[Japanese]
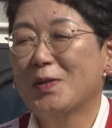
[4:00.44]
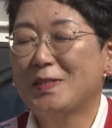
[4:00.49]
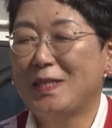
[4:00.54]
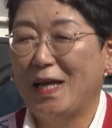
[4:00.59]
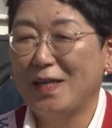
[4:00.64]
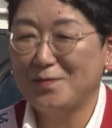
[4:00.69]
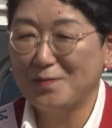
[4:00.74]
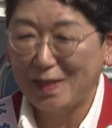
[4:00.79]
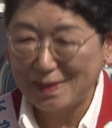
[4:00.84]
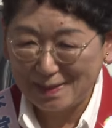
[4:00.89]
うご
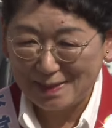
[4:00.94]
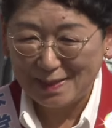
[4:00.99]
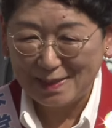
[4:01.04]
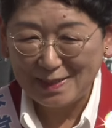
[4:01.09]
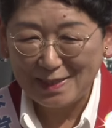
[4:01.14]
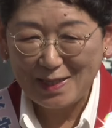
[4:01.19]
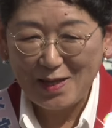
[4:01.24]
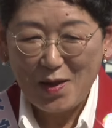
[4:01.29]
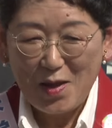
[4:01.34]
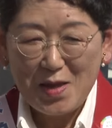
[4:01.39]
ざいます。
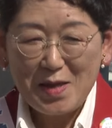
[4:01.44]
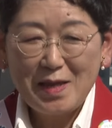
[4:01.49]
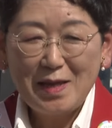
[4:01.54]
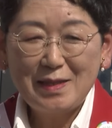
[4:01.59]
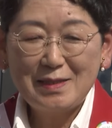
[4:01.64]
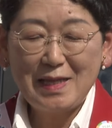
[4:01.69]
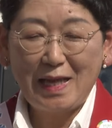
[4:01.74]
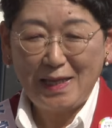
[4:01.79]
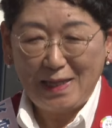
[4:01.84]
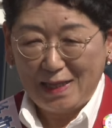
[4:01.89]

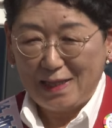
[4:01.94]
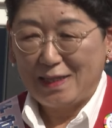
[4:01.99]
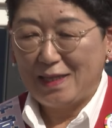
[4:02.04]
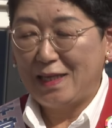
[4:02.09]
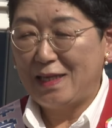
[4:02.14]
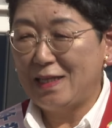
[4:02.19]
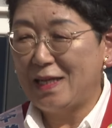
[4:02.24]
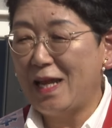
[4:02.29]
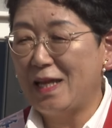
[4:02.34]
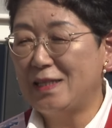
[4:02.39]
ぜひ
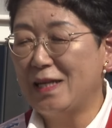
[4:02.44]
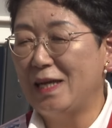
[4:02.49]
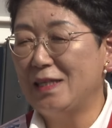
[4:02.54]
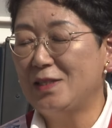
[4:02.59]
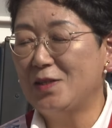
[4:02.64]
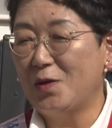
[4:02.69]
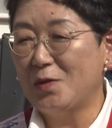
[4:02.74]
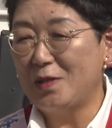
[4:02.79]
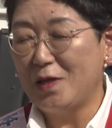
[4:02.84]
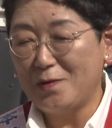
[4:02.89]
比例代
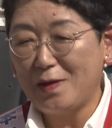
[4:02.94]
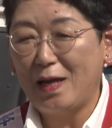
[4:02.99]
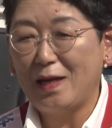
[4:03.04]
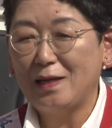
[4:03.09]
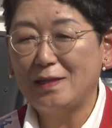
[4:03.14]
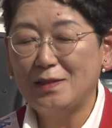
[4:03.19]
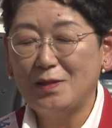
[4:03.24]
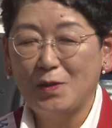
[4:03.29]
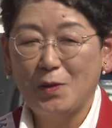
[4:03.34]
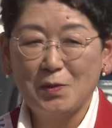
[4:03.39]
表では
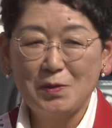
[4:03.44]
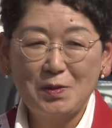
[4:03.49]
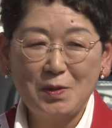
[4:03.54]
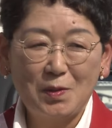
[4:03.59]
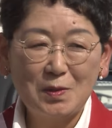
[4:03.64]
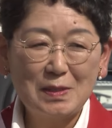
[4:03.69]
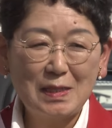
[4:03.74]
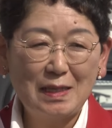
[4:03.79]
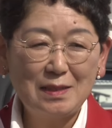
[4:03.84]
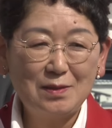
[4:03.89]
日本
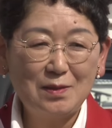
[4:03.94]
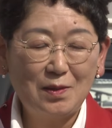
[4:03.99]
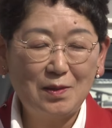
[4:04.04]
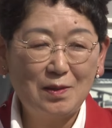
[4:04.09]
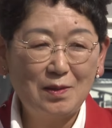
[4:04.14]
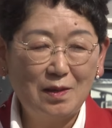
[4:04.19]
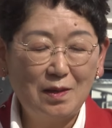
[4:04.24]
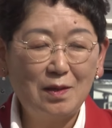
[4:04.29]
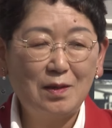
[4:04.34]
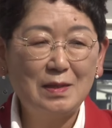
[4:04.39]
共産
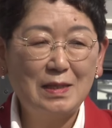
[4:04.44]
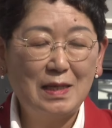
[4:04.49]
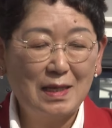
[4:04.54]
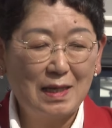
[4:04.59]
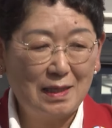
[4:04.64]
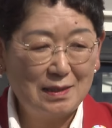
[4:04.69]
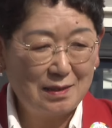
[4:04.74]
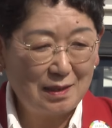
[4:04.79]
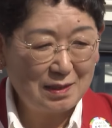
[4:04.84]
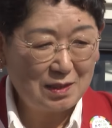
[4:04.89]
党をお
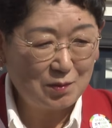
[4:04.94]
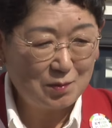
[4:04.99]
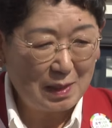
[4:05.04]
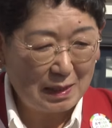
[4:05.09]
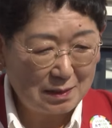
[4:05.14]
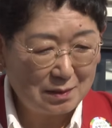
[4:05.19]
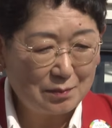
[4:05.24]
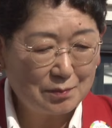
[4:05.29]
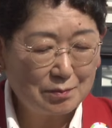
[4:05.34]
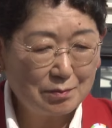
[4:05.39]
願いいたし
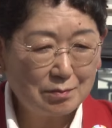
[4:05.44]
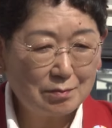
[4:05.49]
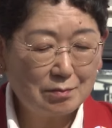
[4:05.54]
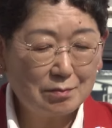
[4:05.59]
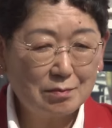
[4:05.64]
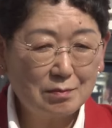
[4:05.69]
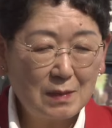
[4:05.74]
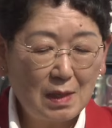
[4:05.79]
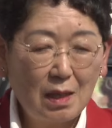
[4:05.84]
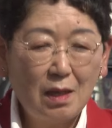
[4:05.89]
ます。
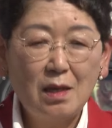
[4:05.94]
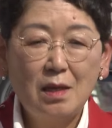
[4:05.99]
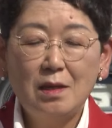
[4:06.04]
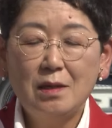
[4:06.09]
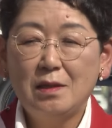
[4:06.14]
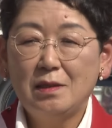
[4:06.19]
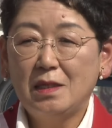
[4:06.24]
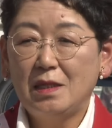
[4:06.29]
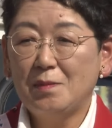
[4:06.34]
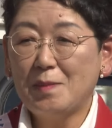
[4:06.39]

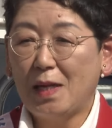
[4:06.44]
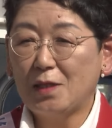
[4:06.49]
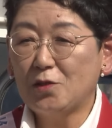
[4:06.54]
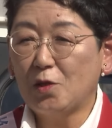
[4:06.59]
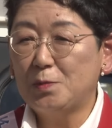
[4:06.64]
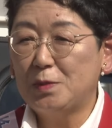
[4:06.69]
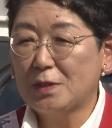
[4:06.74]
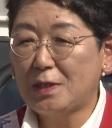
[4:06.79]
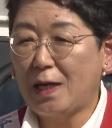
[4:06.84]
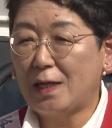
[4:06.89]
今
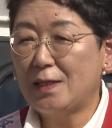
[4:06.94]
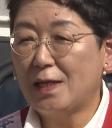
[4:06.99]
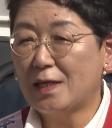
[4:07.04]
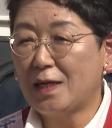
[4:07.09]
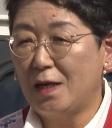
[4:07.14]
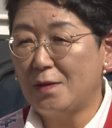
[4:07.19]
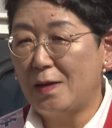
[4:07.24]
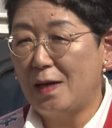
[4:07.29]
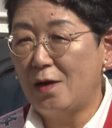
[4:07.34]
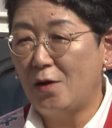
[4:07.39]
の物価
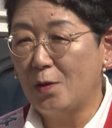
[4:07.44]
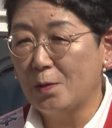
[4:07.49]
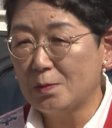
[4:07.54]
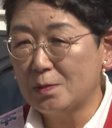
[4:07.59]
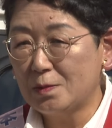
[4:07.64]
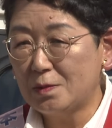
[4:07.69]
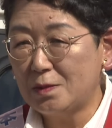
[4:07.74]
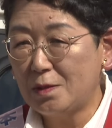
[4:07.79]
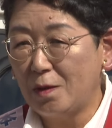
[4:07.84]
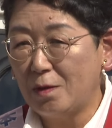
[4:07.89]
高は
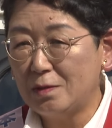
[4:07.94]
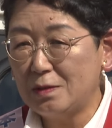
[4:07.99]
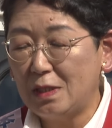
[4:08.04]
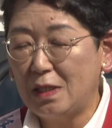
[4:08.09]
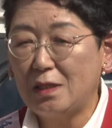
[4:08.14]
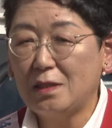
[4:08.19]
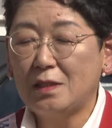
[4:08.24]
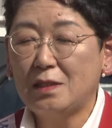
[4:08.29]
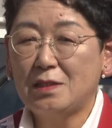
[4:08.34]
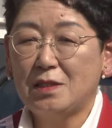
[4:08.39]
本当
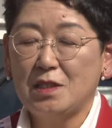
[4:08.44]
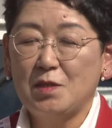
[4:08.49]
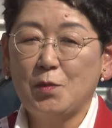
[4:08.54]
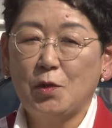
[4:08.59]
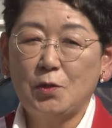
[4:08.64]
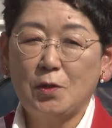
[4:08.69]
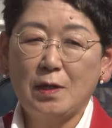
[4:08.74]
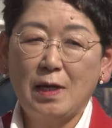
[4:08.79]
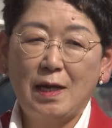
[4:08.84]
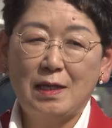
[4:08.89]
にきつい
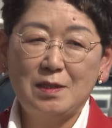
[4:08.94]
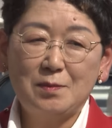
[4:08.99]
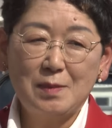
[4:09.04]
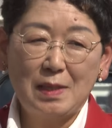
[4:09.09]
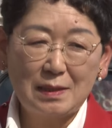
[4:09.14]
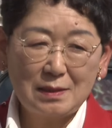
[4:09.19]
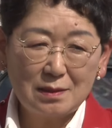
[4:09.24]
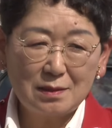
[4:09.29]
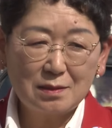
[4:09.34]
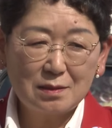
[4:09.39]
ものがあり
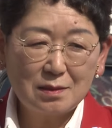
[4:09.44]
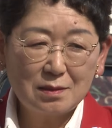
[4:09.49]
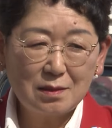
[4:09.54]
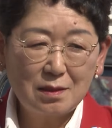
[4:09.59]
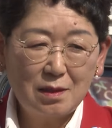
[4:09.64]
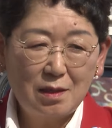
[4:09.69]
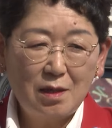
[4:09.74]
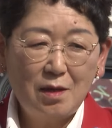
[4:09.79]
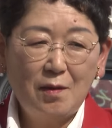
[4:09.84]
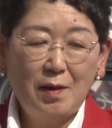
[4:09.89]
ます。
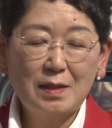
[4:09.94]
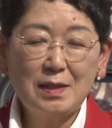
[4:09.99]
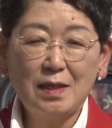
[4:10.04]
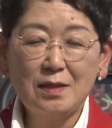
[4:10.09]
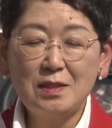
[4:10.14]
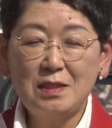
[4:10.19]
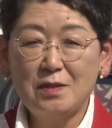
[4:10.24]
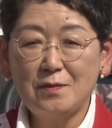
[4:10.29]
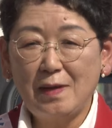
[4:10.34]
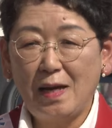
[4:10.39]

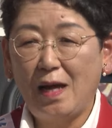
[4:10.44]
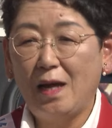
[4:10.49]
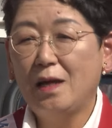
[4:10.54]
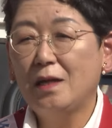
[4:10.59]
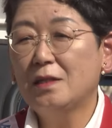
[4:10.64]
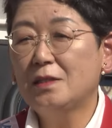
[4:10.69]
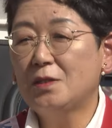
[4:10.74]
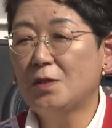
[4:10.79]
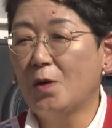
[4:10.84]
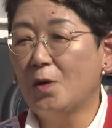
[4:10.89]
私は
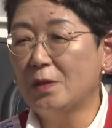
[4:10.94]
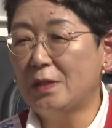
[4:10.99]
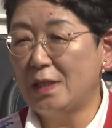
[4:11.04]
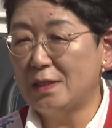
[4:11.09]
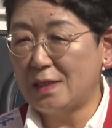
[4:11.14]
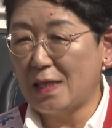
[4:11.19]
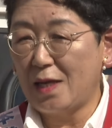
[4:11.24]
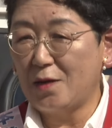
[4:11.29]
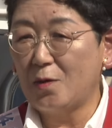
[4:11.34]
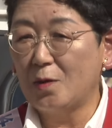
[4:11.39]
消
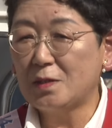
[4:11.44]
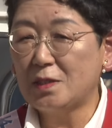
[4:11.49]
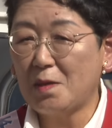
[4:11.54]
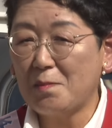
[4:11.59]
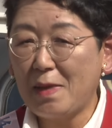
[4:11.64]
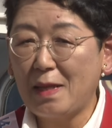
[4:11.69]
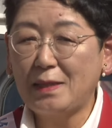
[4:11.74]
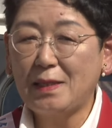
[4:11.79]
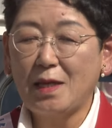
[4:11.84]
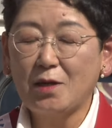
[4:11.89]
費税をせ
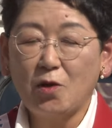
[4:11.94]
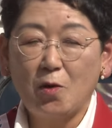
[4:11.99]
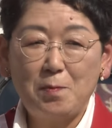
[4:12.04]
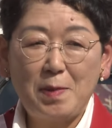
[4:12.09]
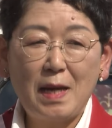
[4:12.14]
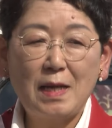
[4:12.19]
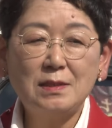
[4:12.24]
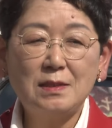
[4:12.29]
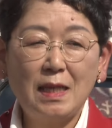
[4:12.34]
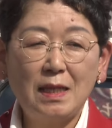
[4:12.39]
めて ご
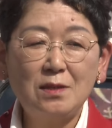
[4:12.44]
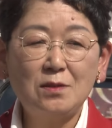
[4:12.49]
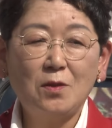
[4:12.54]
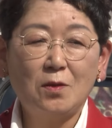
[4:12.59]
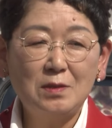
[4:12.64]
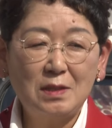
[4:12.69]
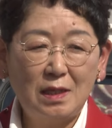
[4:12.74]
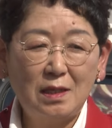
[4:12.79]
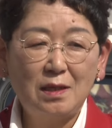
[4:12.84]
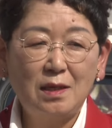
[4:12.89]

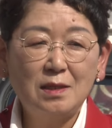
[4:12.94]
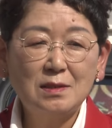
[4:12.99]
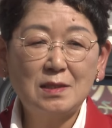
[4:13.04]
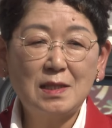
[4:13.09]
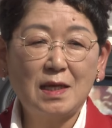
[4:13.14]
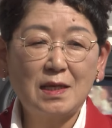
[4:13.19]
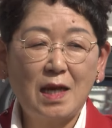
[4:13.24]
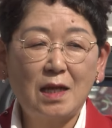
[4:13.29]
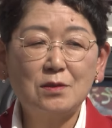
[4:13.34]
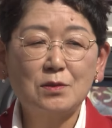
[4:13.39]
パーセント に
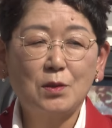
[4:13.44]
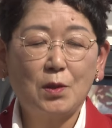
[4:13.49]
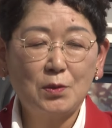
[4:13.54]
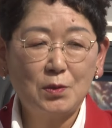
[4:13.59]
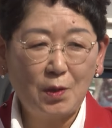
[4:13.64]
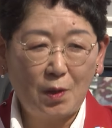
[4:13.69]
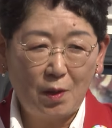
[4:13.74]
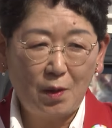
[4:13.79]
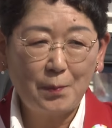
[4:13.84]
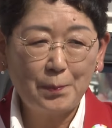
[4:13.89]
下げるこ
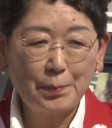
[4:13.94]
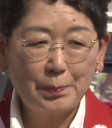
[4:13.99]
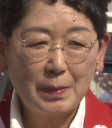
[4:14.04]
と、